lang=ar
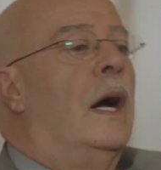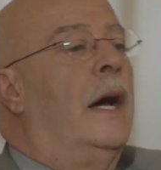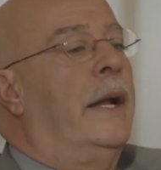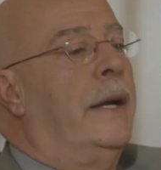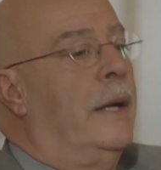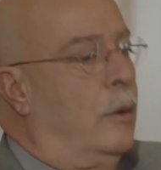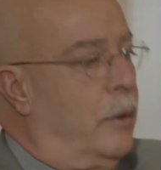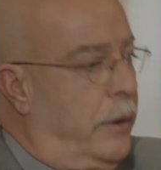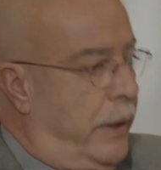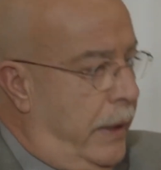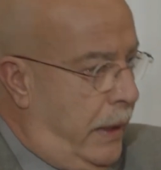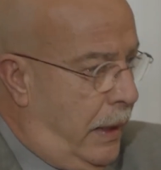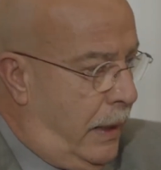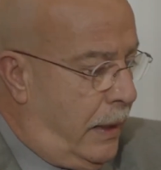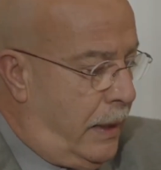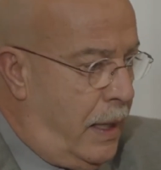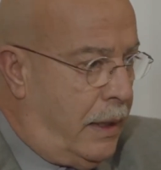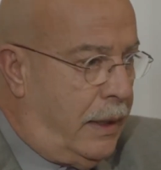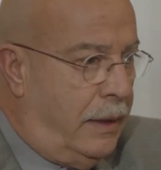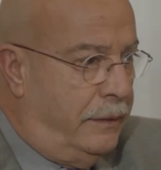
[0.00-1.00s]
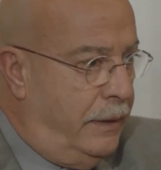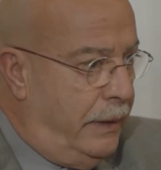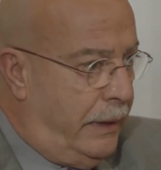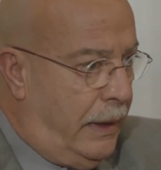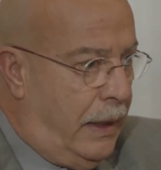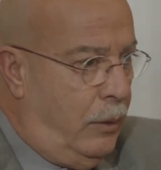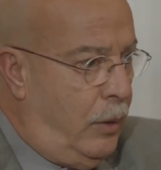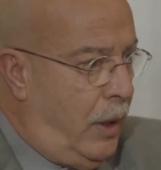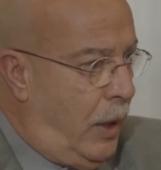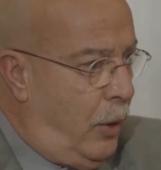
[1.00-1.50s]
انا ورايا حاجات كتير
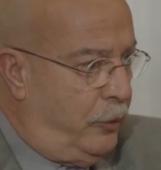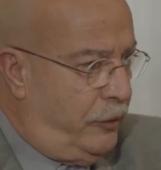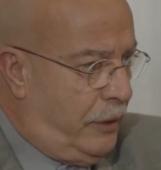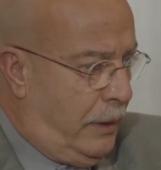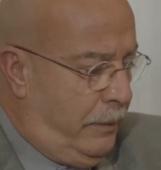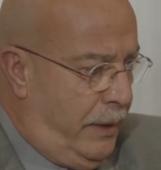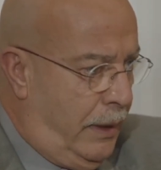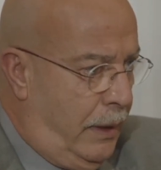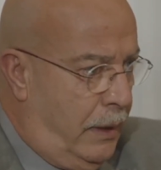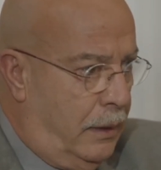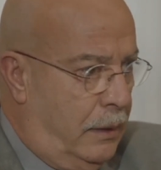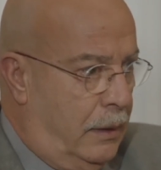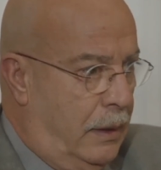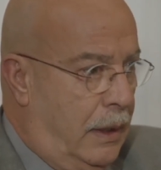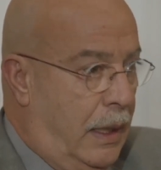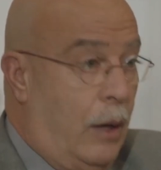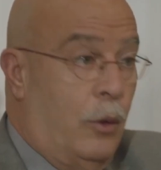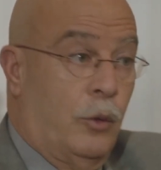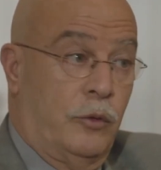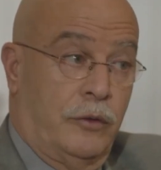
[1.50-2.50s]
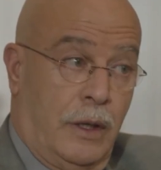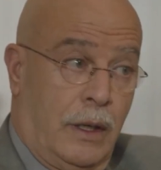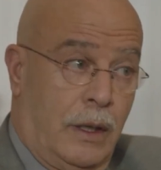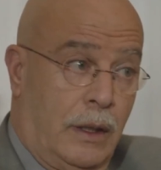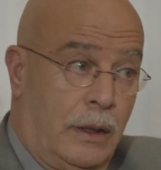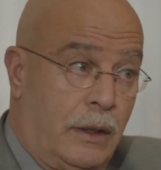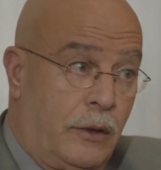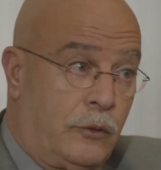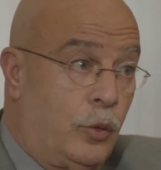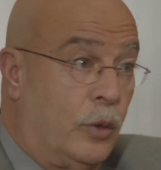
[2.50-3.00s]
قوي عاوز اعملها عاوز
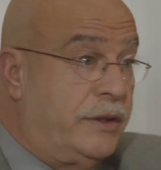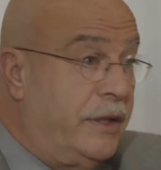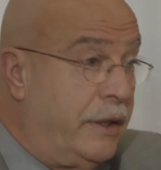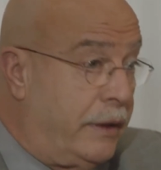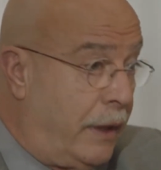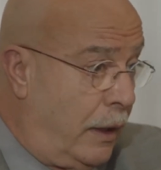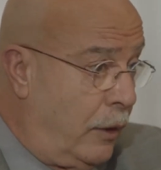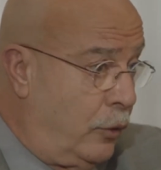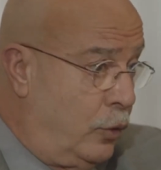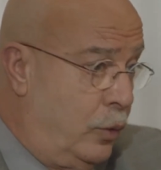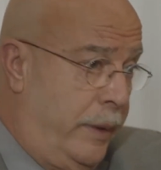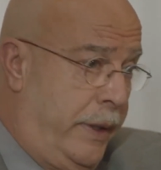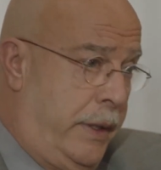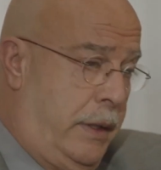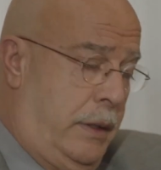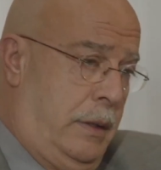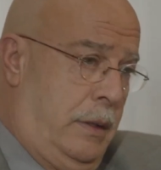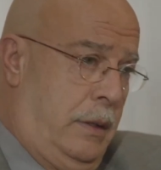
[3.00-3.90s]
اخلص واطير على دبي